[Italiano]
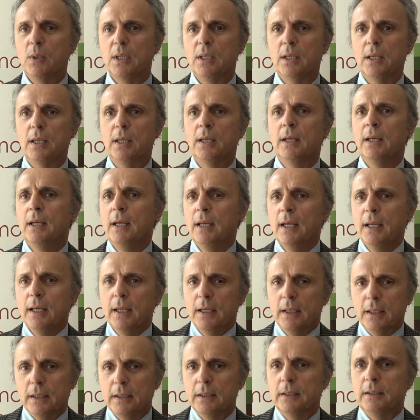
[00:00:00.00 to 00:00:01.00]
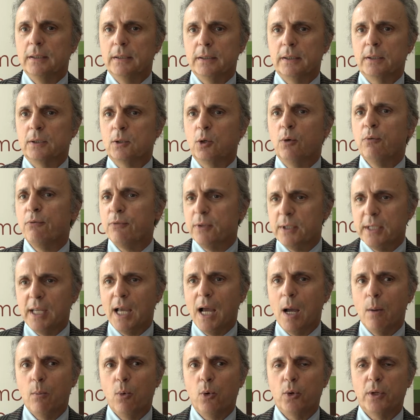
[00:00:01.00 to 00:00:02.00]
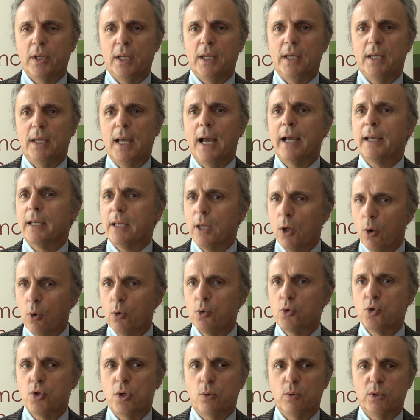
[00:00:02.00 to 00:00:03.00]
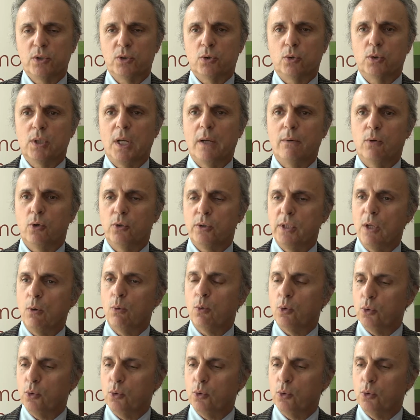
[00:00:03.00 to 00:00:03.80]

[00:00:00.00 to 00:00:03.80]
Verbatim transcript: Quindi confidiamo che anche oggi questo tavolo dia